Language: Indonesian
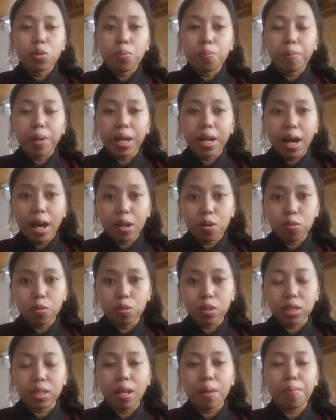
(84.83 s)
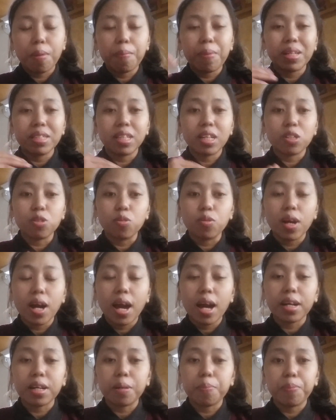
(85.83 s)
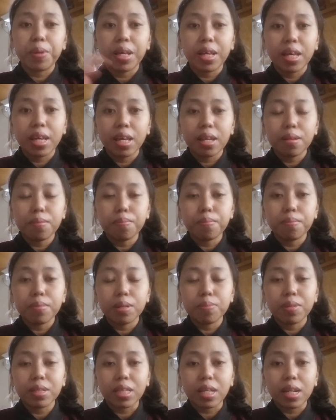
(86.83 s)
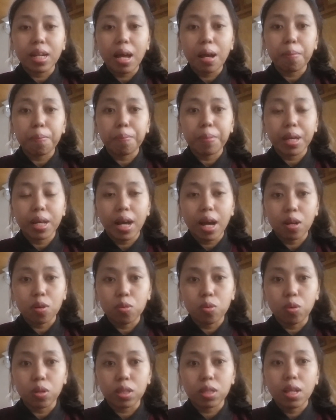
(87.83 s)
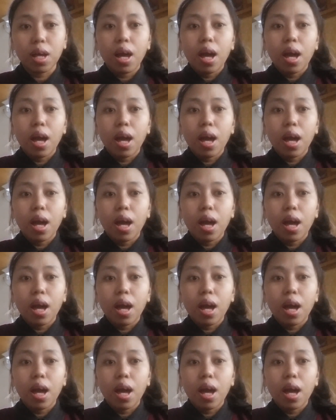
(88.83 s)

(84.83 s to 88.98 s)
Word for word: megarut dan Mama Jad juga kepingin eh, beternak megarut.